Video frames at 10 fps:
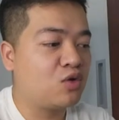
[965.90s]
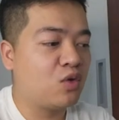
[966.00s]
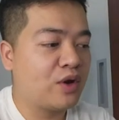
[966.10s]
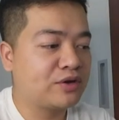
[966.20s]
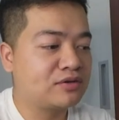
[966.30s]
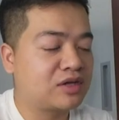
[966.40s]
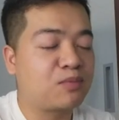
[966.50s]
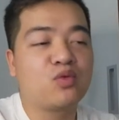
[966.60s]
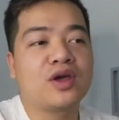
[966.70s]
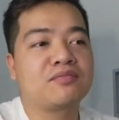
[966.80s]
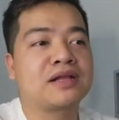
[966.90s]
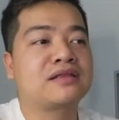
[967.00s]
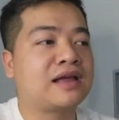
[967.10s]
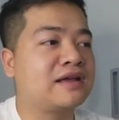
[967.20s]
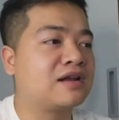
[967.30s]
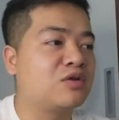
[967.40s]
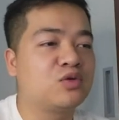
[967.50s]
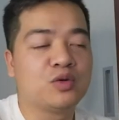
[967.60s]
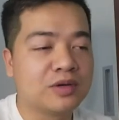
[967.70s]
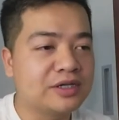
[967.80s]
của Hoàng Đức tập luyện bắt tay các đồng
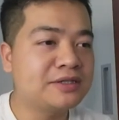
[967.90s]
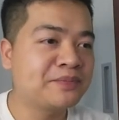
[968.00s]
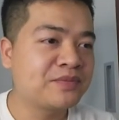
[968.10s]
đội mới.